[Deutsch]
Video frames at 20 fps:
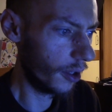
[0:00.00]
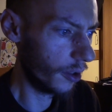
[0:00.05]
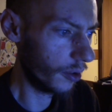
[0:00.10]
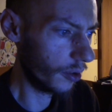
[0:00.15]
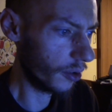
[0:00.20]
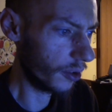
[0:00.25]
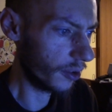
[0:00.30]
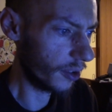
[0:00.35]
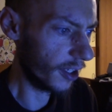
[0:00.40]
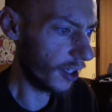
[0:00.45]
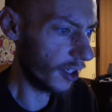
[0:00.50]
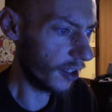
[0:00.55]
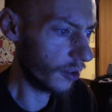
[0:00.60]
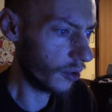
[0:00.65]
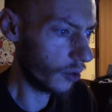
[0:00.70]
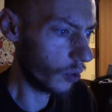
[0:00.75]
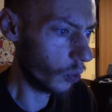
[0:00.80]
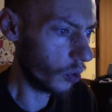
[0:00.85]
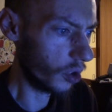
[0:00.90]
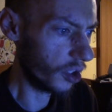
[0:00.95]
Durch deinen
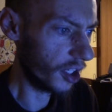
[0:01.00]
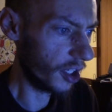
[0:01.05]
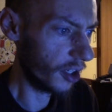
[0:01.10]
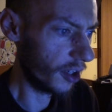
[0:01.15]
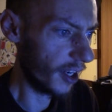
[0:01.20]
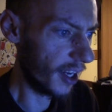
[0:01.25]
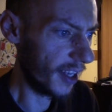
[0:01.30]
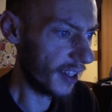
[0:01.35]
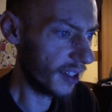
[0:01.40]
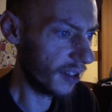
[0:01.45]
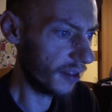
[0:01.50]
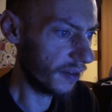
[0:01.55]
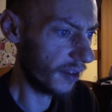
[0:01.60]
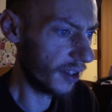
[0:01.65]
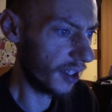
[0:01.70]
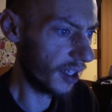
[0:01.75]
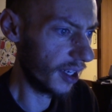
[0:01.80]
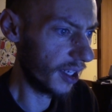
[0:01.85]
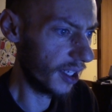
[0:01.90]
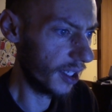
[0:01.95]
Sohn erscheint ein Leid sind wir in
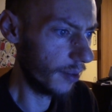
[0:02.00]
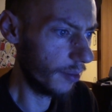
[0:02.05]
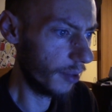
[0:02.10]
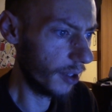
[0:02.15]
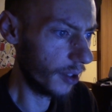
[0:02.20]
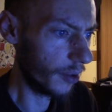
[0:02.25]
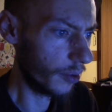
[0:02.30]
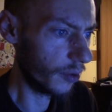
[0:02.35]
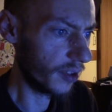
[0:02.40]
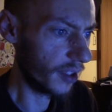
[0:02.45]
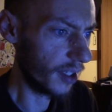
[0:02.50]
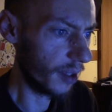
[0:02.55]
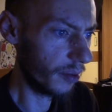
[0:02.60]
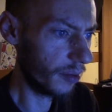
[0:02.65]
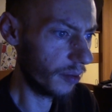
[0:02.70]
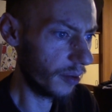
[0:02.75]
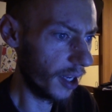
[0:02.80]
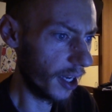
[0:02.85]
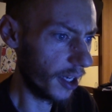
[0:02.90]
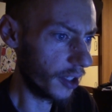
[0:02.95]
der Liebe und
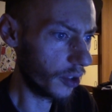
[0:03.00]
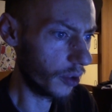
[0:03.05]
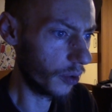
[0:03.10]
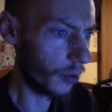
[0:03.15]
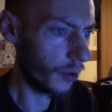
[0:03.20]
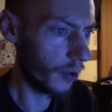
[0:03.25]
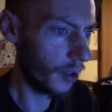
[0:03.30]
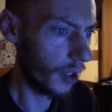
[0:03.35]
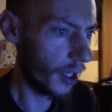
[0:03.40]
Selbstbeherrschung